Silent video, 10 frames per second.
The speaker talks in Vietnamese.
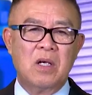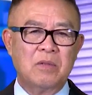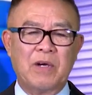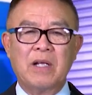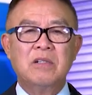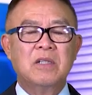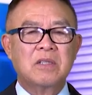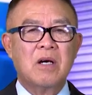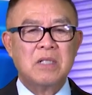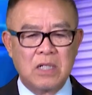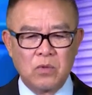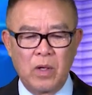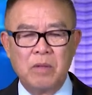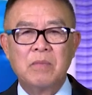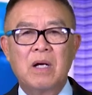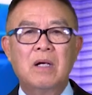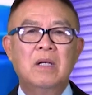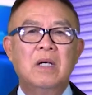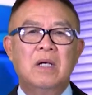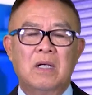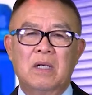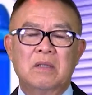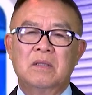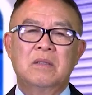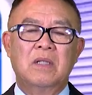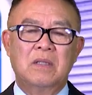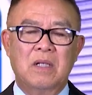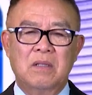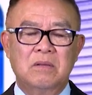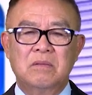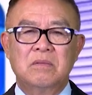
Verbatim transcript: và đưa tới cái chuyện mà uh, là, là, là